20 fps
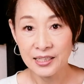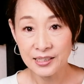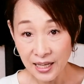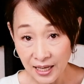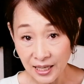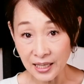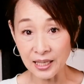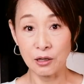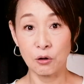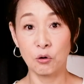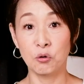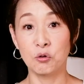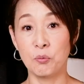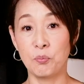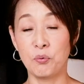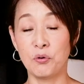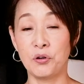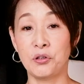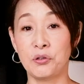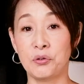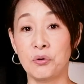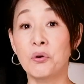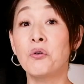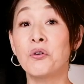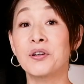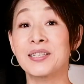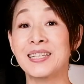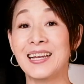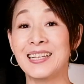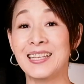是非このポイントを
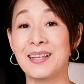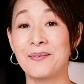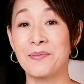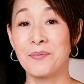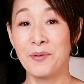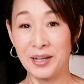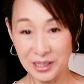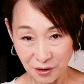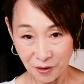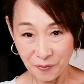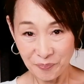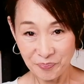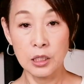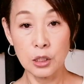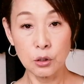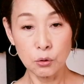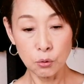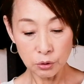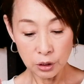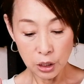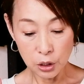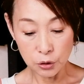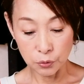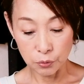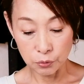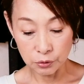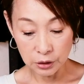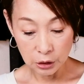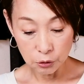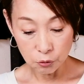押さえてみましょう。でとにか
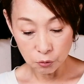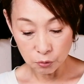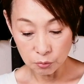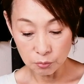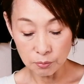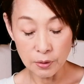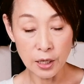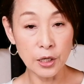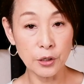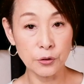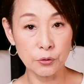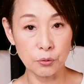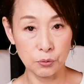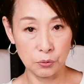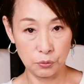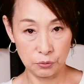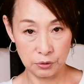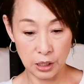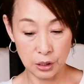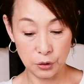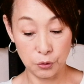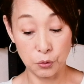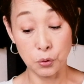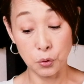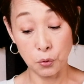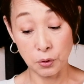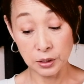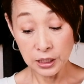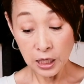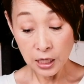く歌の上手い人の歌という
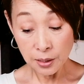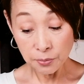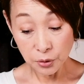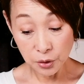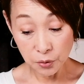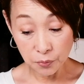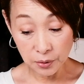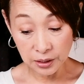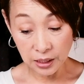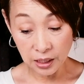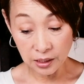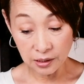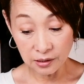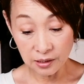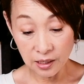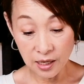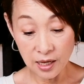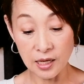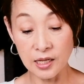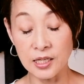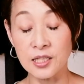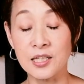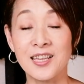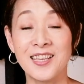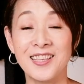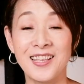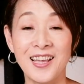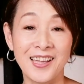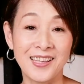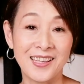のは細部にわたって意
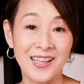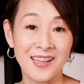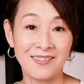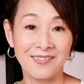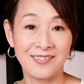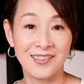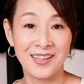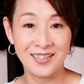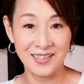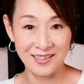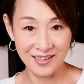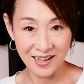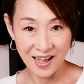識できているんです